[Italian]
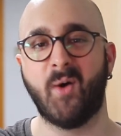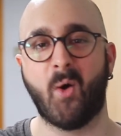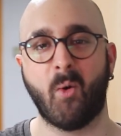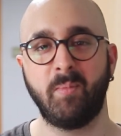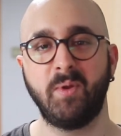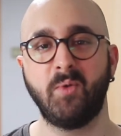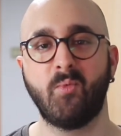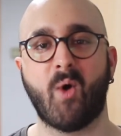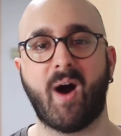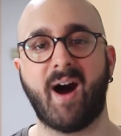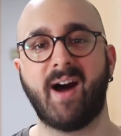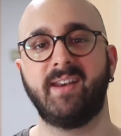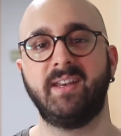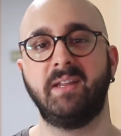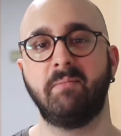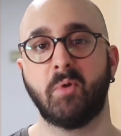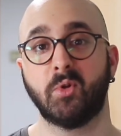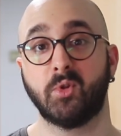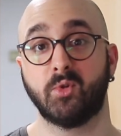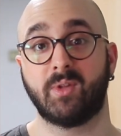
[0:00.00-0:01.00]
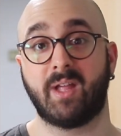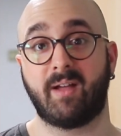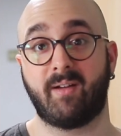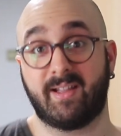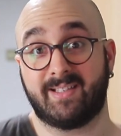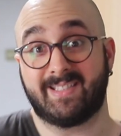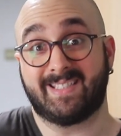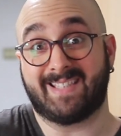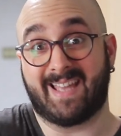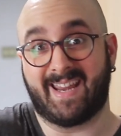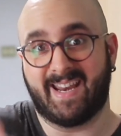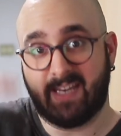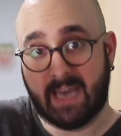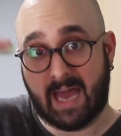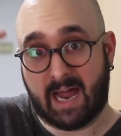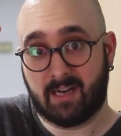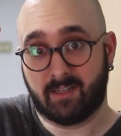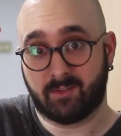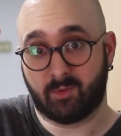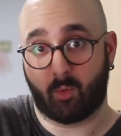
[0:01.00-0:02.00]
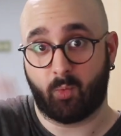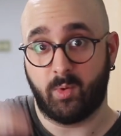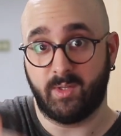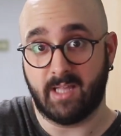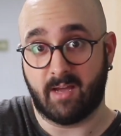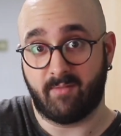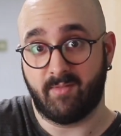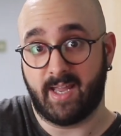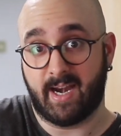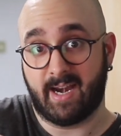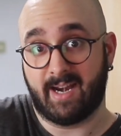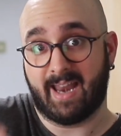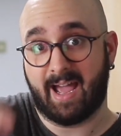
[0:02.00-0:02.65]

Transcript: Obi-Wan in modo da stare in alto, quindi avere